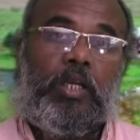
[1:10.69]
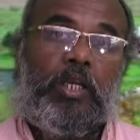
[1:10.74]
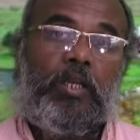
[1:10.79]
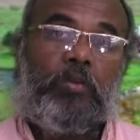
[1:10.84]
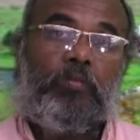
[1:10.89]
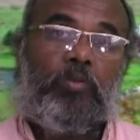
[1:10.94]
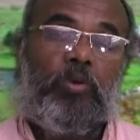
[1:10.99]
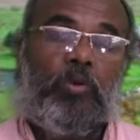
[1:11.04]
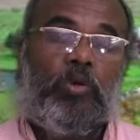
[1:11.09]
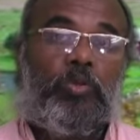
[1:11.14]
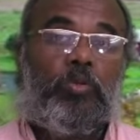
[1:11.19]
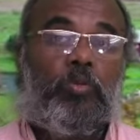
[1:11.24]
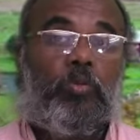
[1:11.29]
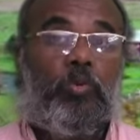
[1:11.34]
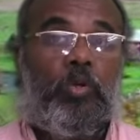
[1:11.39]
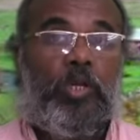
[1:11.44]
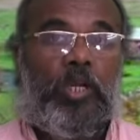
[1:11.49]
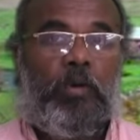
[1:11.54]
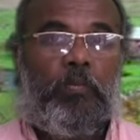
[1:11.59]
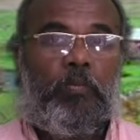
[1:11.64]
నిమ్రోతు
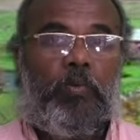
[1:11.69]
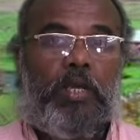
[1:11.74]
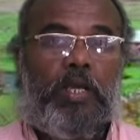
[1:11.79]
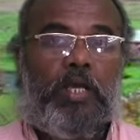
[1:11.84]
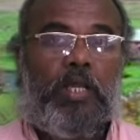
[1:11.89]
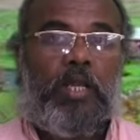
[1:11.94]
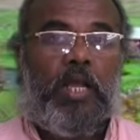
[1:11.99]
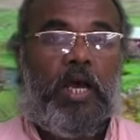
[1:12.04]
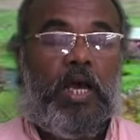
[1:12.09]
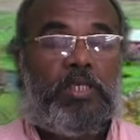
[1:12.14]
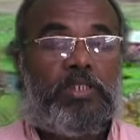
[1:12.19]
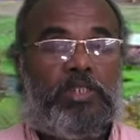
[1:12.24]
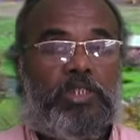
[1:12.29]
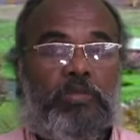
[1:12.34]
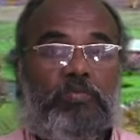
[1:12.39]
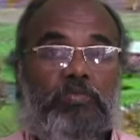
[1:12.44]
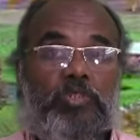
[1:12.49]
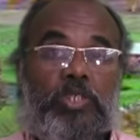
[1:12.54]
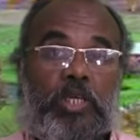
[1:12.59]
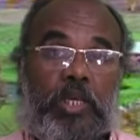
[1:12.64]
ఉన్నప్పుడే
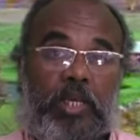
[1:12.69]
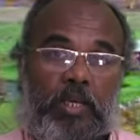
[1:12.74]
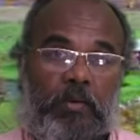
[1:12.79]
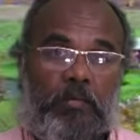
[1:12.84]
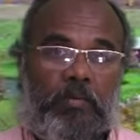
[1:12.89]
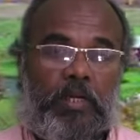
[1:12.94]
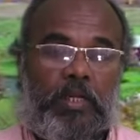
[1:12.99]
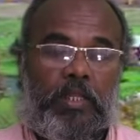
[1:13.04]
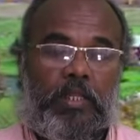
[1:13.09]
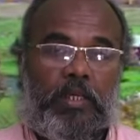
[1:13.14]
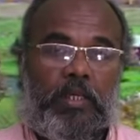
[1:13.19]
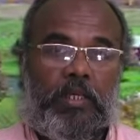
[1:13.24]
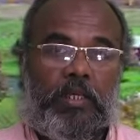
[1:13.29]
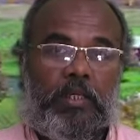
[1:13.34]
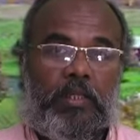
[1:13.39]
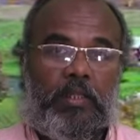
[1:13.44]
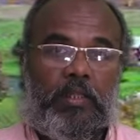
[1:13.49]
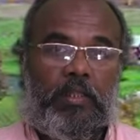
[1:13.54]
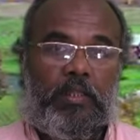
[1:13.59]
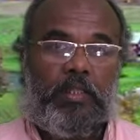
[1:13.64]
నాశనం చేయబడ్డదని
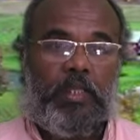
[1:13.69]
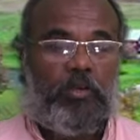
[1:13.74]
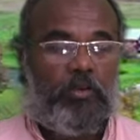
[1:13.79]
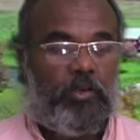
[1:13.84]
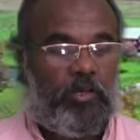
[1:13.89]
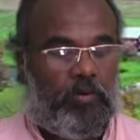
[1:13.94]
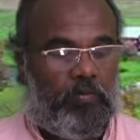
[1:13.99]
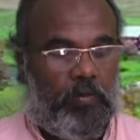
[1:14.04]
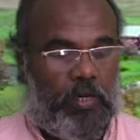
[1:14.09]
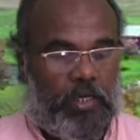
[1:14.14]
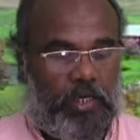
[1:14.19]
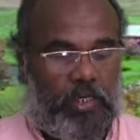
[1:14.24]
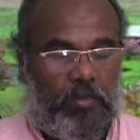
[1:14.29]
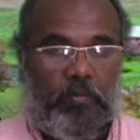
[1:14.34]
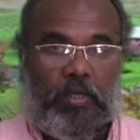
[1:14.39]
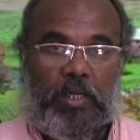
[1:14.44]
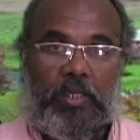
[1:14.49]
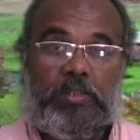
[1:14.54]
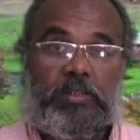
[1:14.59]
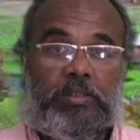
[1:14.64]
దేవుని ఒక వాక్యం
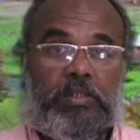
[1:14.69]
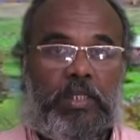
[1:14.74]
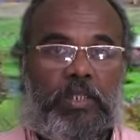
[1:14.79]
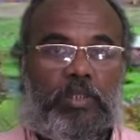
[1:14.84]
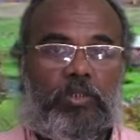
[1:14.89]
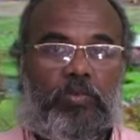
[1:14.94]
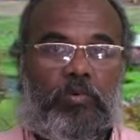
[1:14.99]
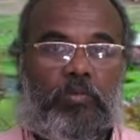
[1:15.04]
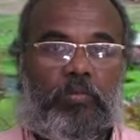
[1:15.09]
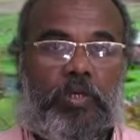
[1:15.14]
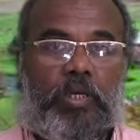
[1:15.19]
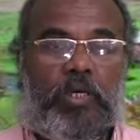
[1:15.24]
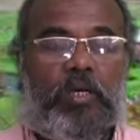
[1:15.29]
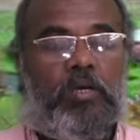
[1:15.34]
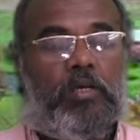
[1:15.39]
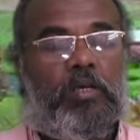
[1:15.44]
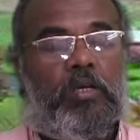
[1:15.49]
మనకు స్థిరత్వంగా